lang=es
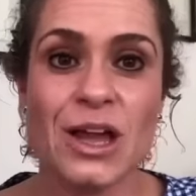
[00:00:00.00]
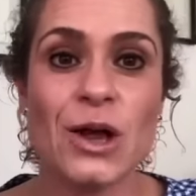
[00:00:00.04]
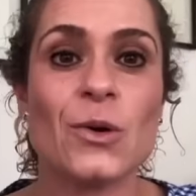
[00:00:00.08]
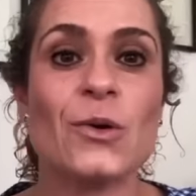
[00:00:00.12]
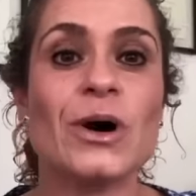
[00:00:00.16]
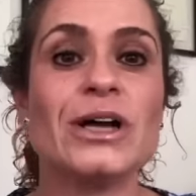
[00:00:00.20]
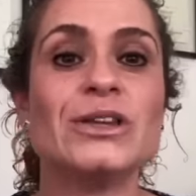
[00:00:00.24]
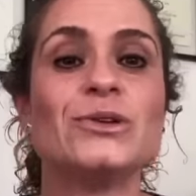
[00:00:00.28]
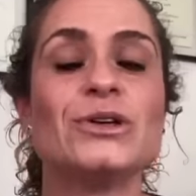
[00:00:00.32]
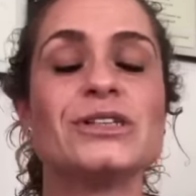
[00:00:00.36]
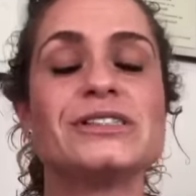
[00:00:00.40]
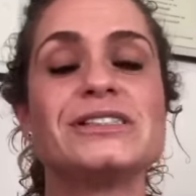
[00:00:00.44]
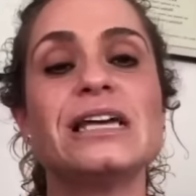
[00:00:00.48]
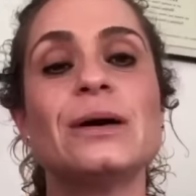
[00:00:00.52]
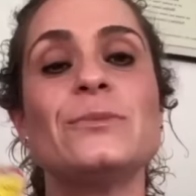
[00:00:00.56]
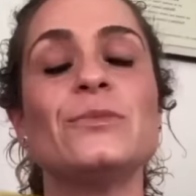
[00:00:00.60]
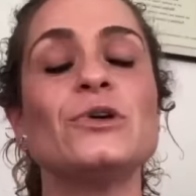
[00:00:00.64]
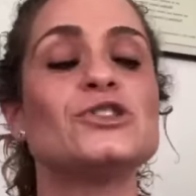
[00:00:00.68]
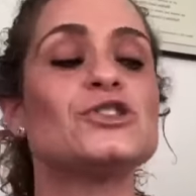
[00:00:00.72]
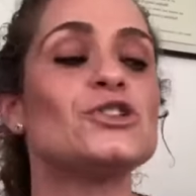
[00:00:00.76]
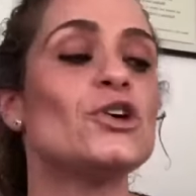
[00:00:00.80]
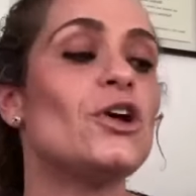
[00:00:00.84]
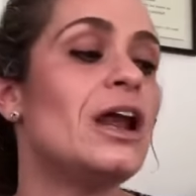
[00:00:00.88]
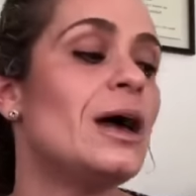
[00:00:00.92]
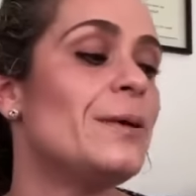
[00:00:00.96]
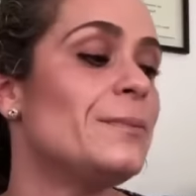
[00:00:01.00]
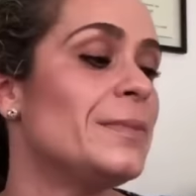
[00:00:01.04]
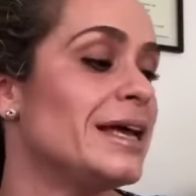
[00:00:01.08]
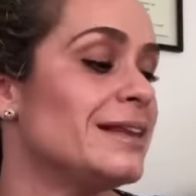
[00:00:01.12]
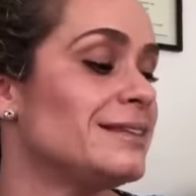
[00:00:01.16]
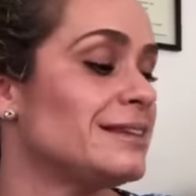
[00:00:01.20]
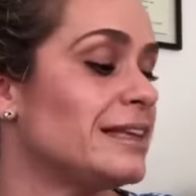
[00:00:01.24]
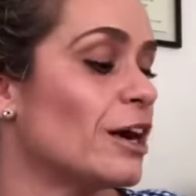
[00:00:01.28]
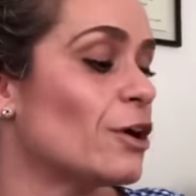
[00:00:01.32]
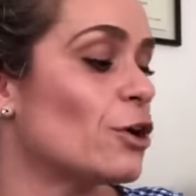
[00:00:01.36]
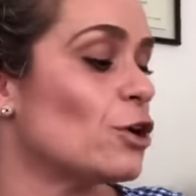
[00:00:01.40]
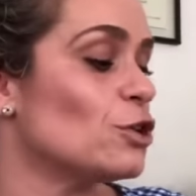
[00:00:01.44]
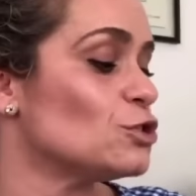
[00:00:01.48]
Cuando estamos
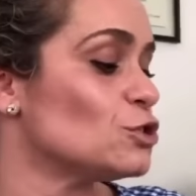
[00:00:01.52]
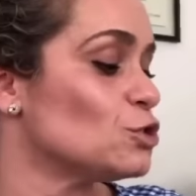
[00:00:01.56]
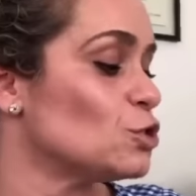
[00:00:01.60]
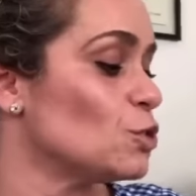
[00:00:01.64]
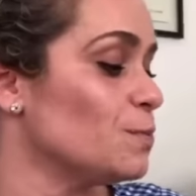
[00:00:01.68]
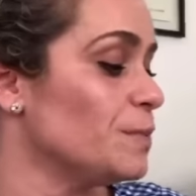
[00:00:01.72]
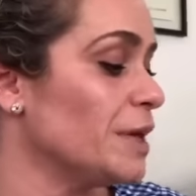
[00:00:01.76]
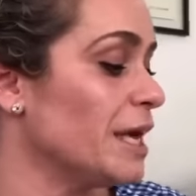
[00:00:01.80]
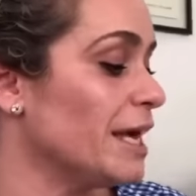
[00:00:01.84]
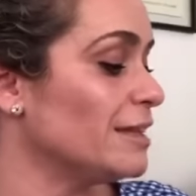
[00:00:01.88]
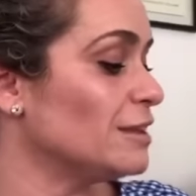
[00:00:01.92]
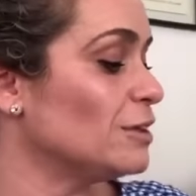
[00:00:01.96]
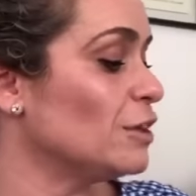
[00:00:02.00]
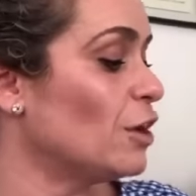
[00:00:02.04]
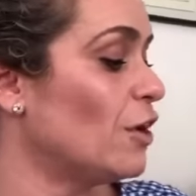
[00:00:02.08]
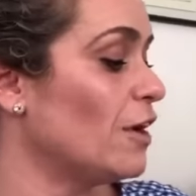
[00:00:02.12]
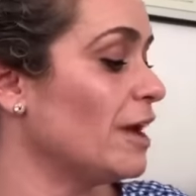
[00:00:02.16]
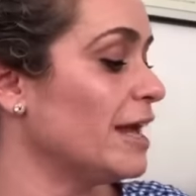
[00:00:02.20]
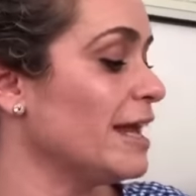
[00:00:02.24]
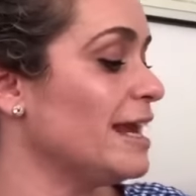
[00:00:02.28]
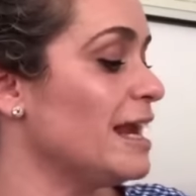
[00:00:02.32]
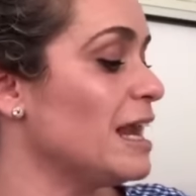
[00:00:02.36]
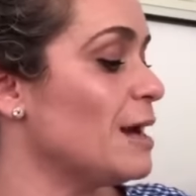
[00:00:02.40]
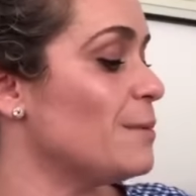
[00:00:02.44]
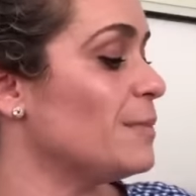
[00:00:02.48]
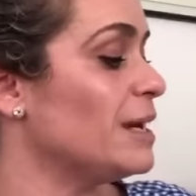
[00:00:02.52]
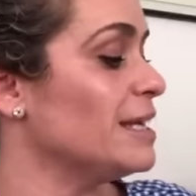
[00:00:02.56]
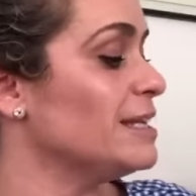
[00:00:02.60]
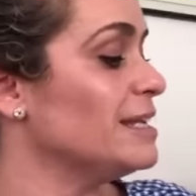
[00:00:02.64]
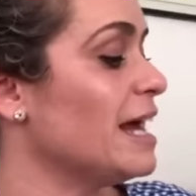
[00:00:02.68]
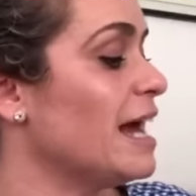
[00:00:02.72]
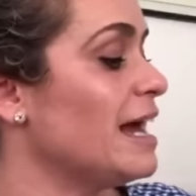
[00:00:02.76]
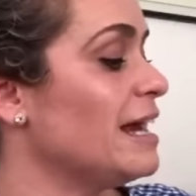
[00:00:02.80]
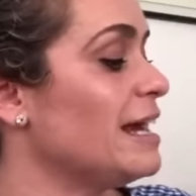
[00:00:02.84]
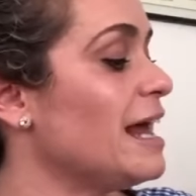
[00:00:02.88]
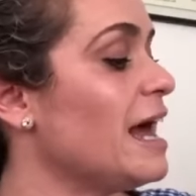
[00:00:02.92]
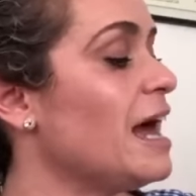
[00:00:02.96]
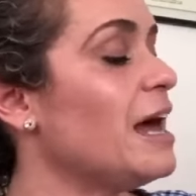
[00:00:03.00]
solamente consumiendo en la
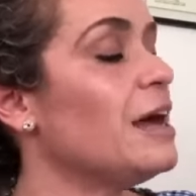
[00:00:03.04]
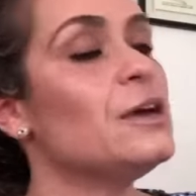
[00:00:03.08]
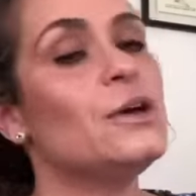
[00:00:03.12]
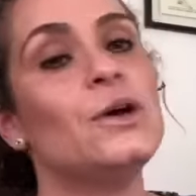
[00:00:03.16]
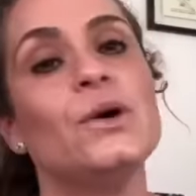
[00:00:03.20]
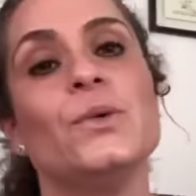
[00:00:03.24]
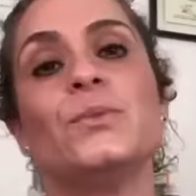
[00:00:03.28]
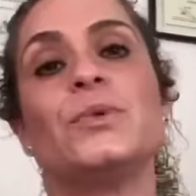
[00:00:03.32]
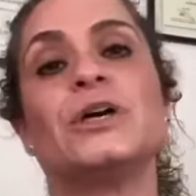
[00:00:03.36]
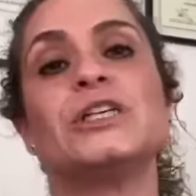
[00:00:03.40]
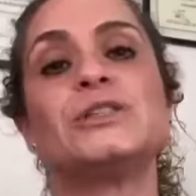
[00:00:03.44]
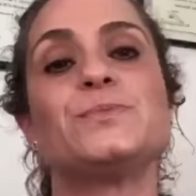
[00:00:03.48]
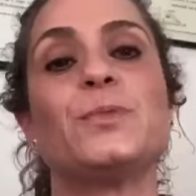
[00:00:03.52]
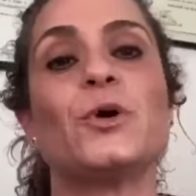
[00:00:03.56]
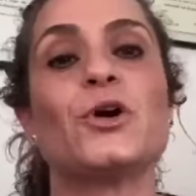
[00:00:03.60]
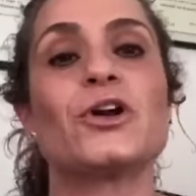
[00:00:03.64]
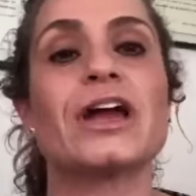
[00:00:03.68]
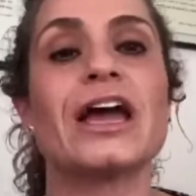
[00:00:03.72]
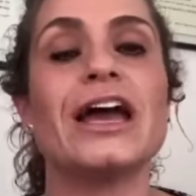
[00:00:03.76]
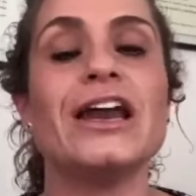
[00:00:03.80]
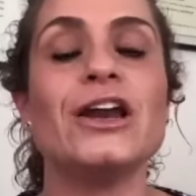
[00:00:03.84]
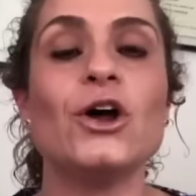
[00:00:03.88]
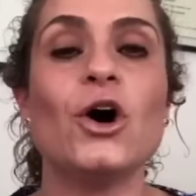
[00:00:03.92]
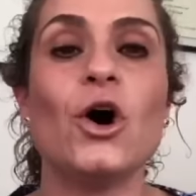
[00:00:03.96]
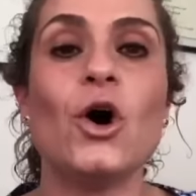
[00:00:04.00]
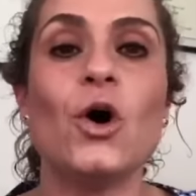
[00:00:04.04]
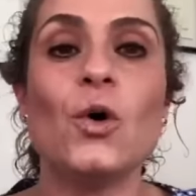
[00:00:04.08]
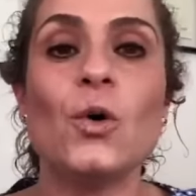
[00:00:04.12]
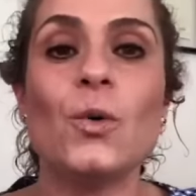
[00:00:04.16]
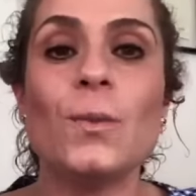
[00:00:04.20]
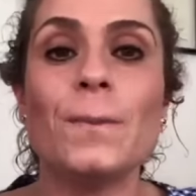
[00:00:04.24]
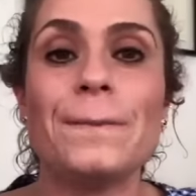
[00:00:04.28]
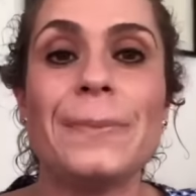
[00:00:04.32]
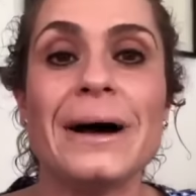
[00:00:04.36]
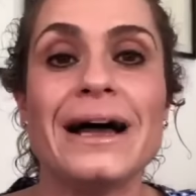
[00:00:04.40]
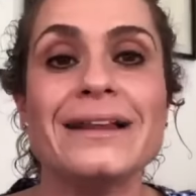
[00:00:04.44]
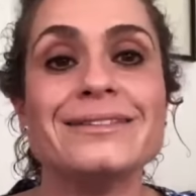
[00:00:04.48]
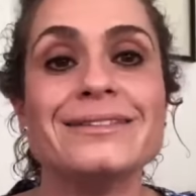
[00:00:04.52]
mañana, pues ¿por qué no
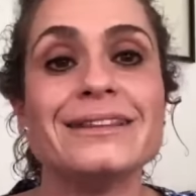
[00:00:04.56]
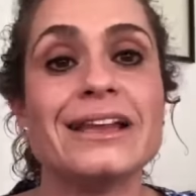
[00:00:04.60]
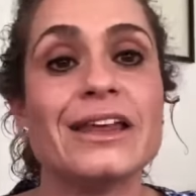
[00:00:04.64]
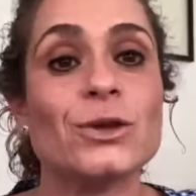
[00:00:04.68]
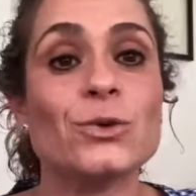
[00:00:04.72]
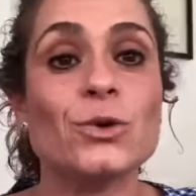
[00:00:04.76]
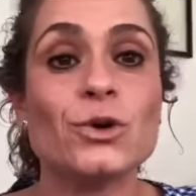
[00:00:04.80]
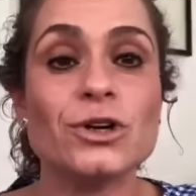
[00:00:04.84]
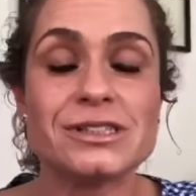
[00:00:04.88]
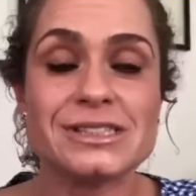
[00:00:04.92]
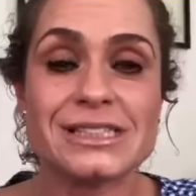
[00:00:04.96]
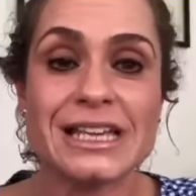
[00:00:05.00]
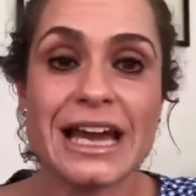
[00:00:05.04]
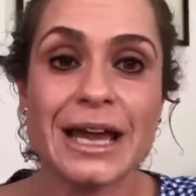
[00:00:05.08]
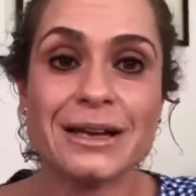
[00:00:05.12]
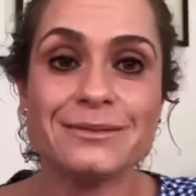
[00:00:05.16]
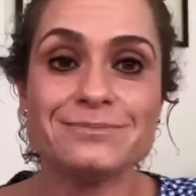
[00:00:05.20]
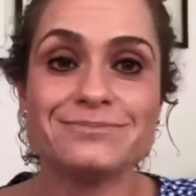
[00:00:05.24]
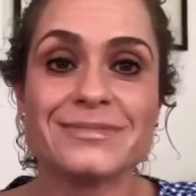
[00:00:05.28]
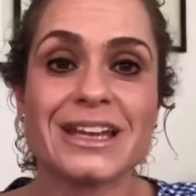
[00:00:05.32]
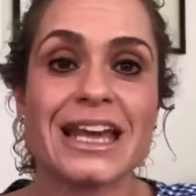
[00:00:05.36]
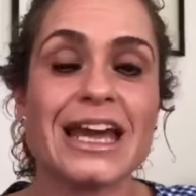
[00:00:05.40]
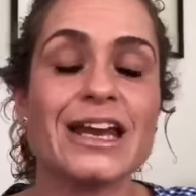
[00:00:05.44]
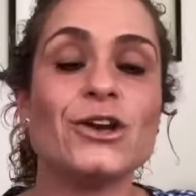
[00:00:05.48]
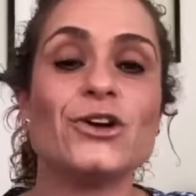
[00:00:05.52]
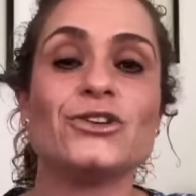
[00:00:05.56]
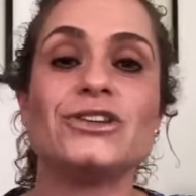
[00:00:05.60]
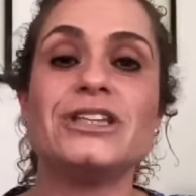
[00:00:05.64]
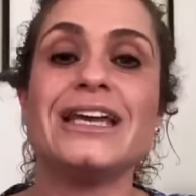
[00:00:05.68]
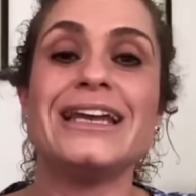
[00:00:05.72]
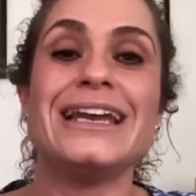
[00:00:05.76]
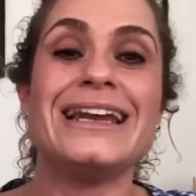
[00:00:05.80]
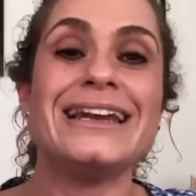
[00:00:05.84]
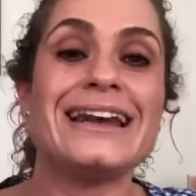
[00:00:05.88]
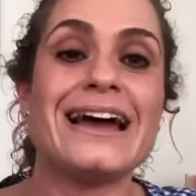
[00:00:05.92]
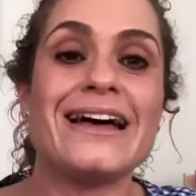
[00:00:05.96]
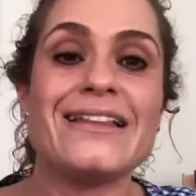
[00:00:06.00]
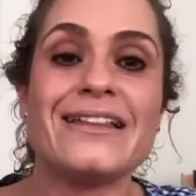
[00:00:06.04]
un pan de dulce que no
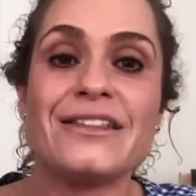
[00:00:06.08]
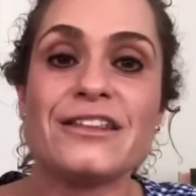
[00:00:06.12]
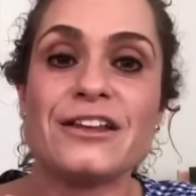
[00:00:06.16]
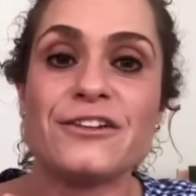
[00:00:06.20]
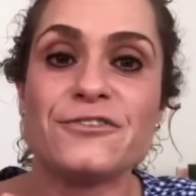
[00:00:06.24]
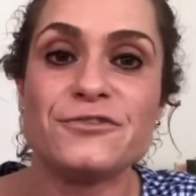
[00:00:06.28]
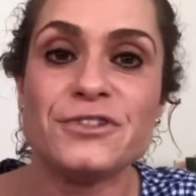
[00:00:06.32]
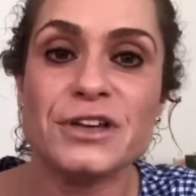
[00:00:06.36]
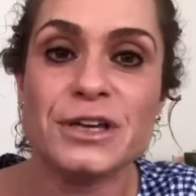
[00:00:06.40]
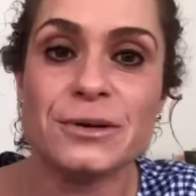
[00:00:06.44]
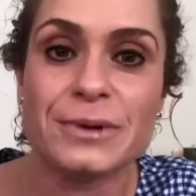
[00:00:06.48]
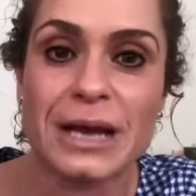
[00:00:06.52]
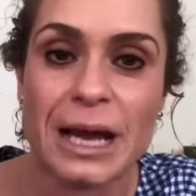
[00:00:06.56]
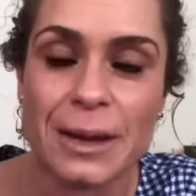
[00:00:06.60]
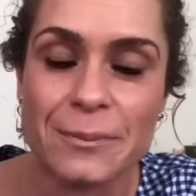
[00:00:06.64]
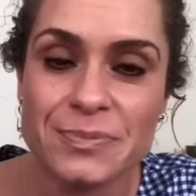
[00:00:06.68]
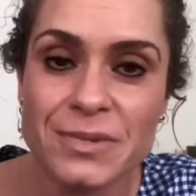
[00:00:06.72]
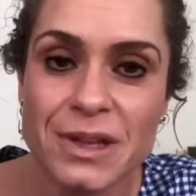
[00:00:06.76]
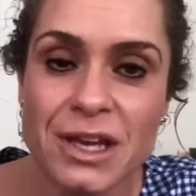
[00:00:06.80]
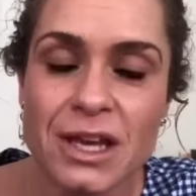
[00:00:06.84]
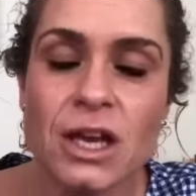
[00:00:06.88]
tiene nada de fibra?